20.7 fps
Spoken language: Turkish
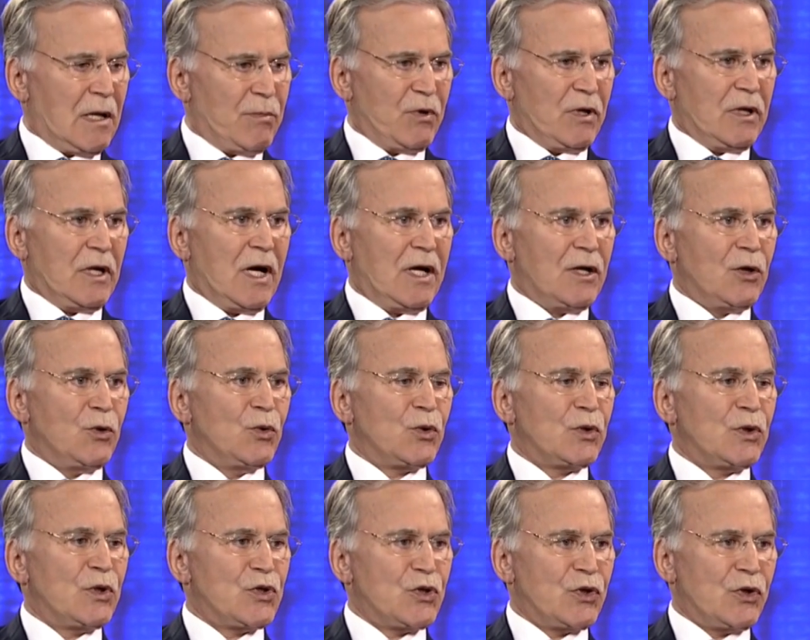Tabii yani
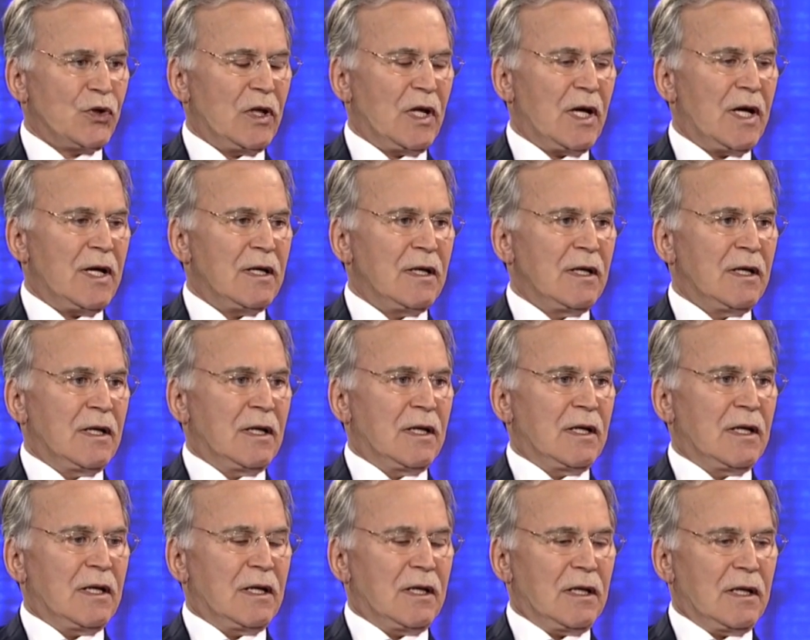yurt dışında
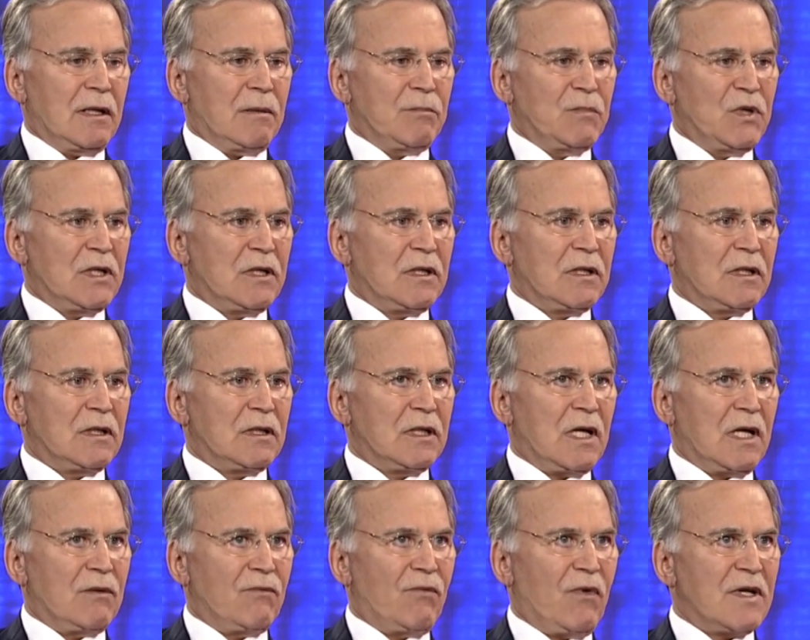e, bir
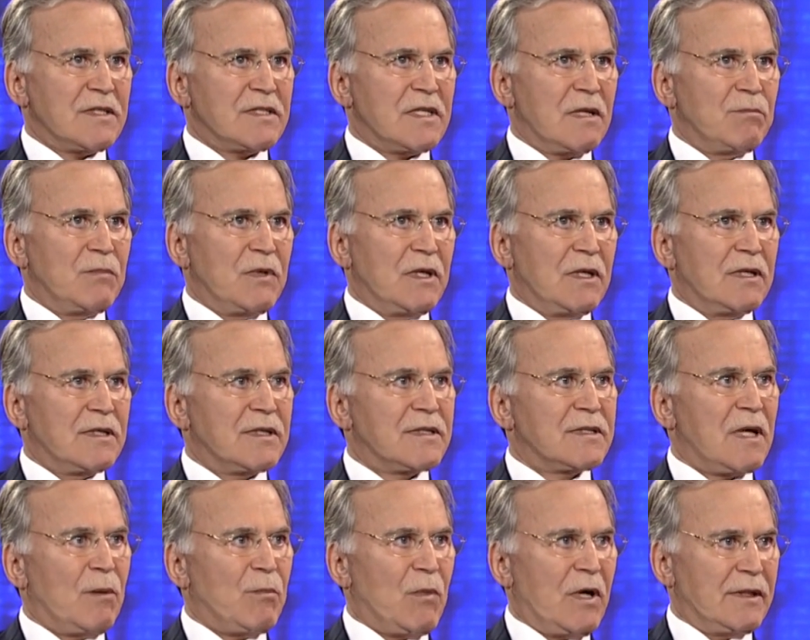yıldan fazla bir
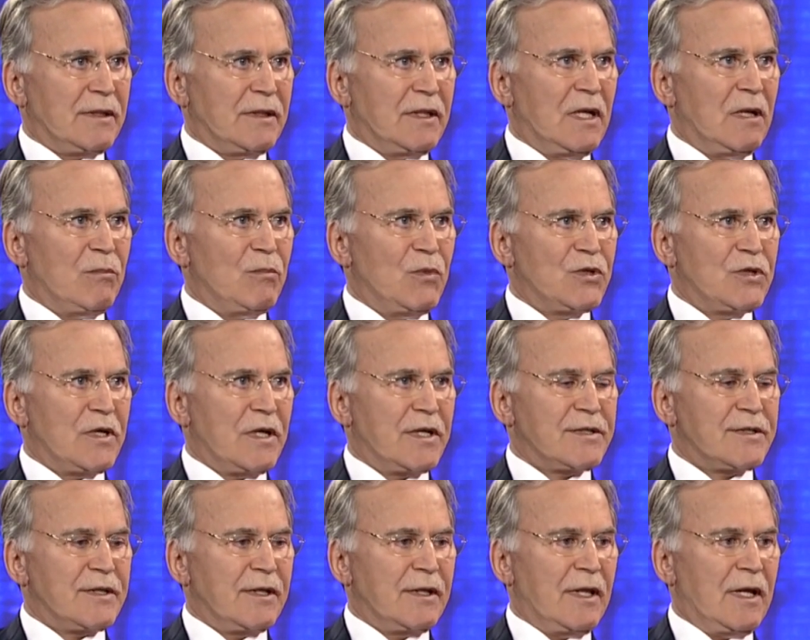zaman dilim
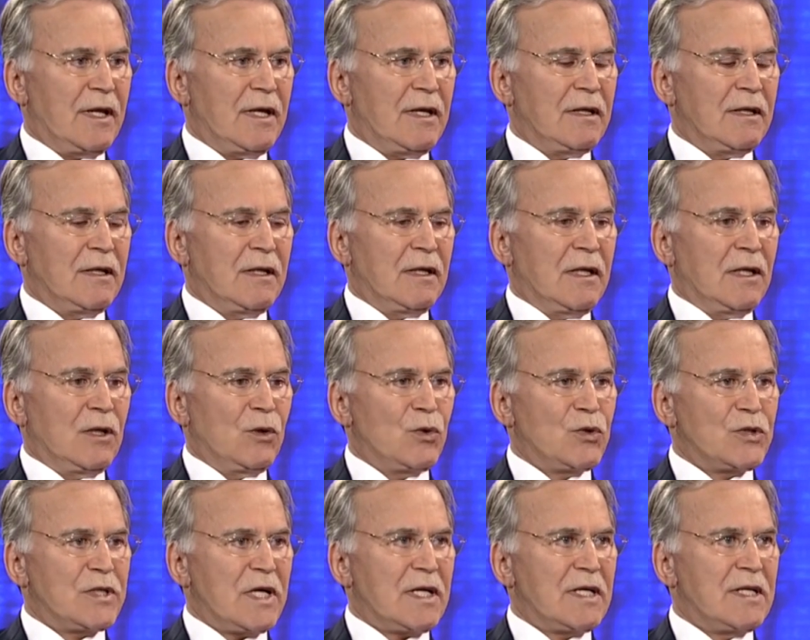içerisinde
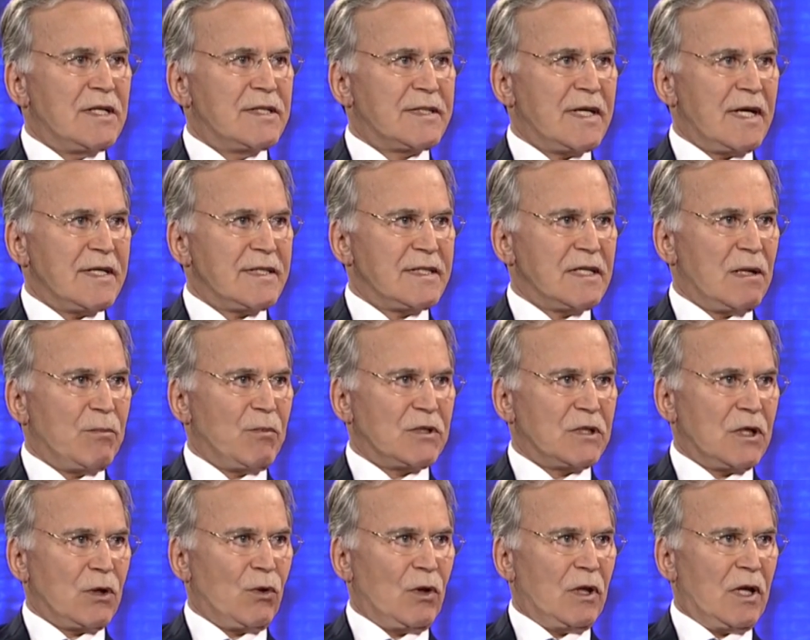yüksek lisans
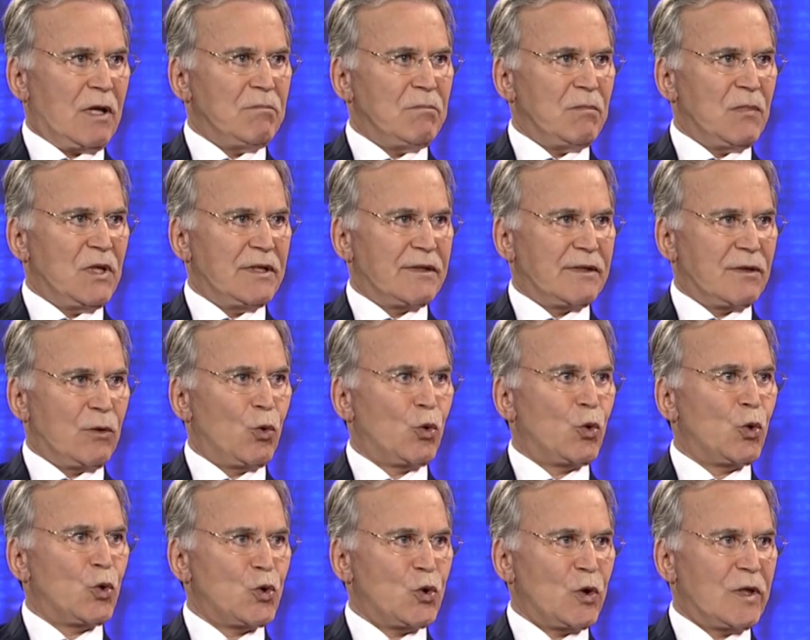yapacak olan bir
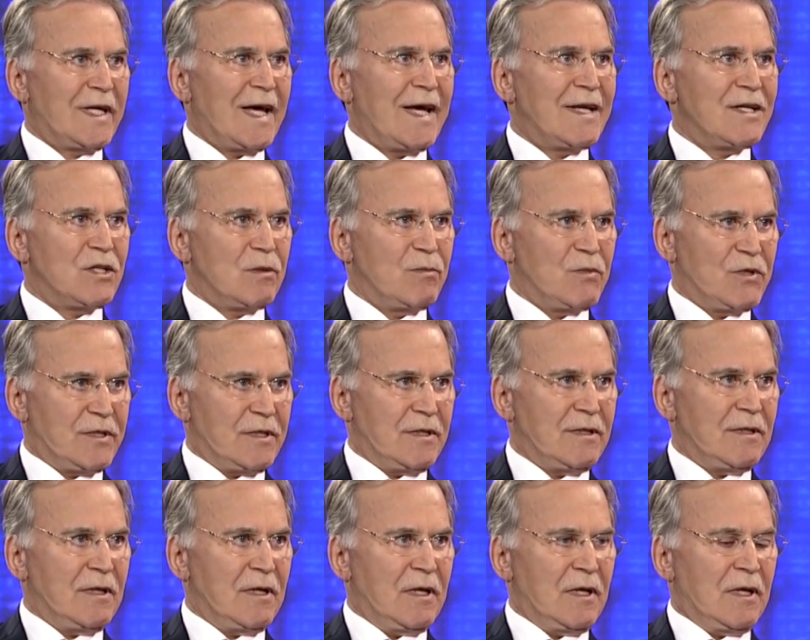hukukçu
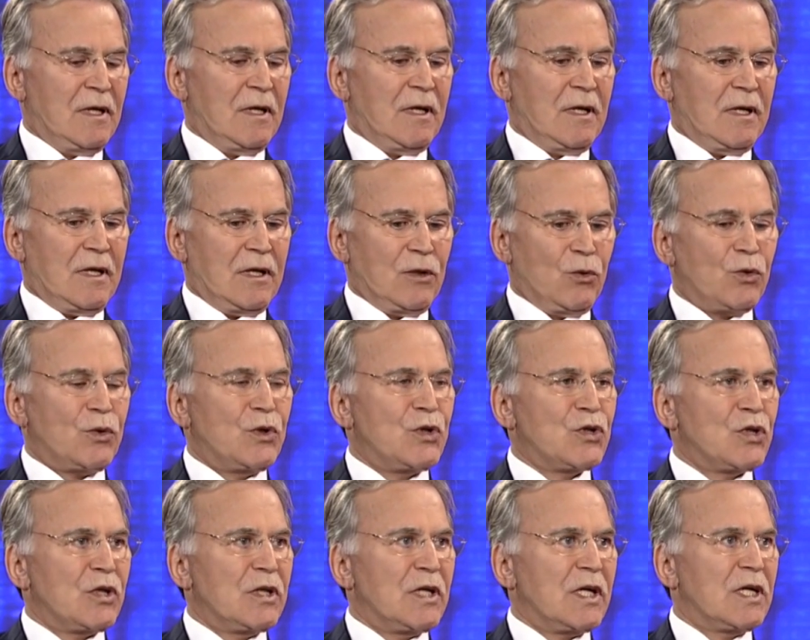gencimizin e, yurt
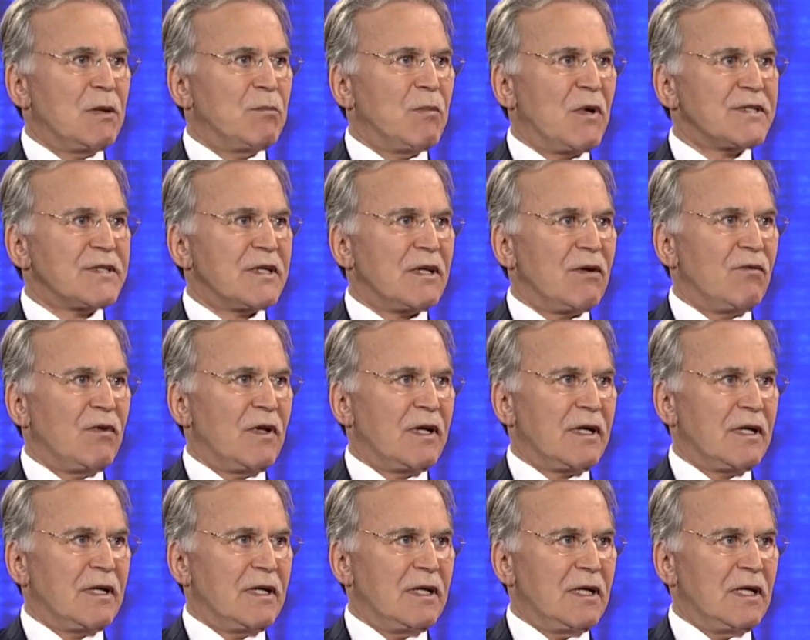dışındaki
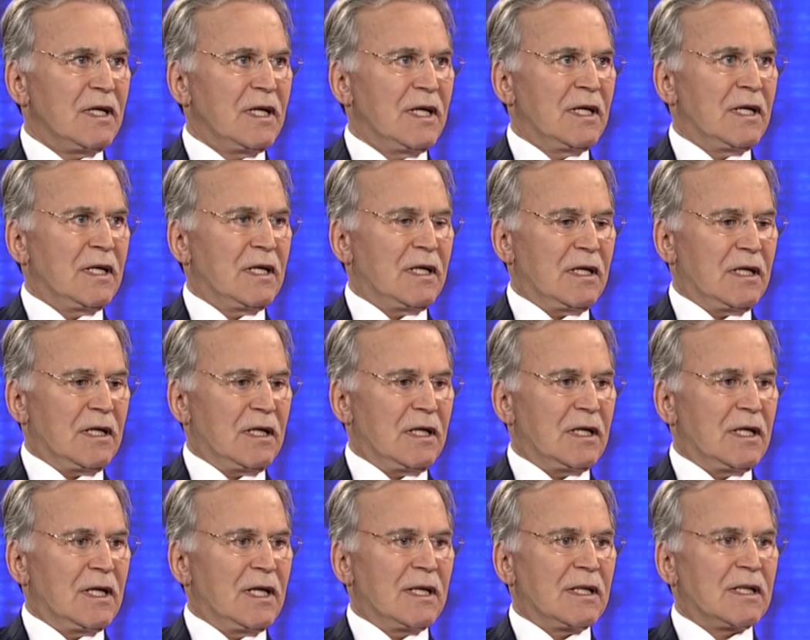masraflarını
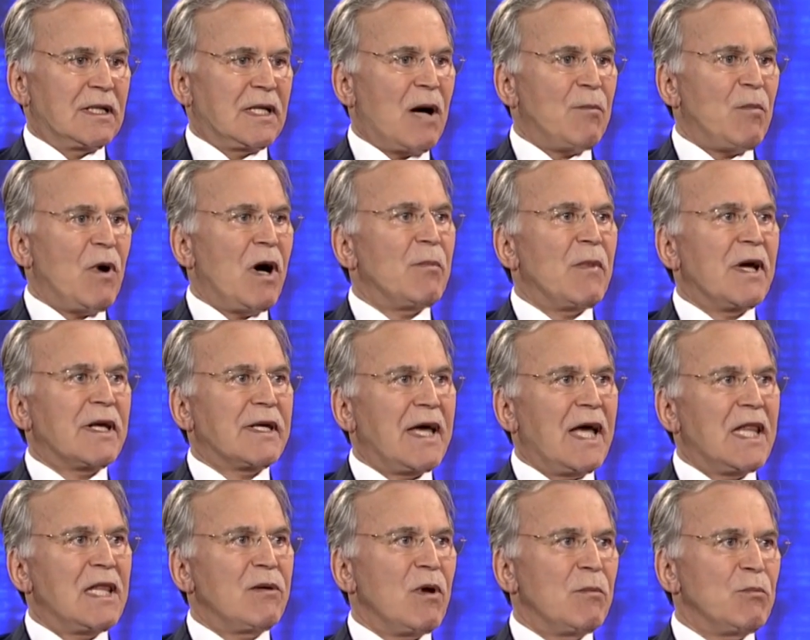e, tamamen
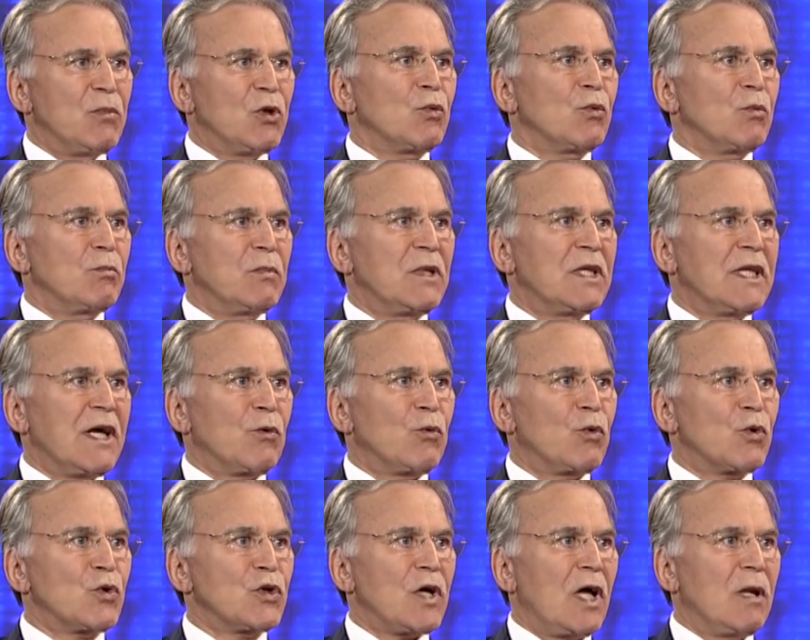kendime bir, bir tek
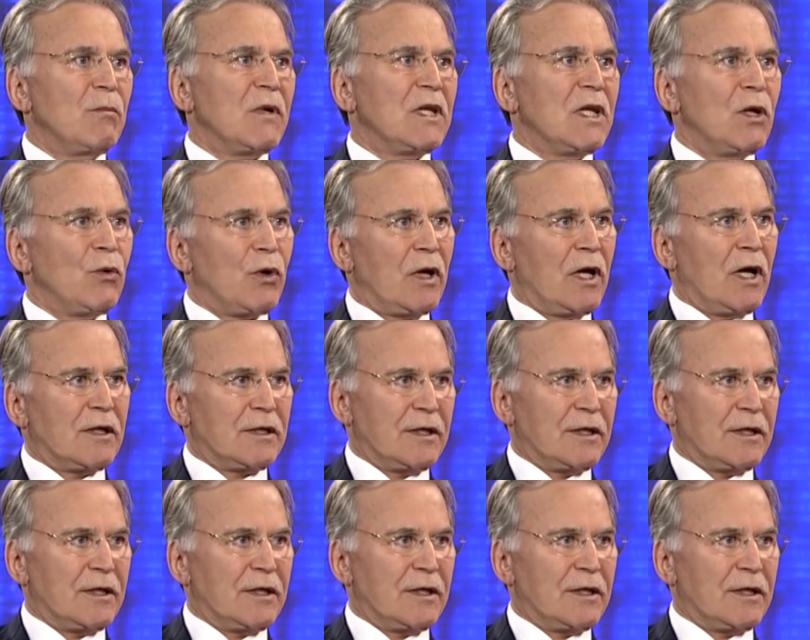kuruş almadan oraya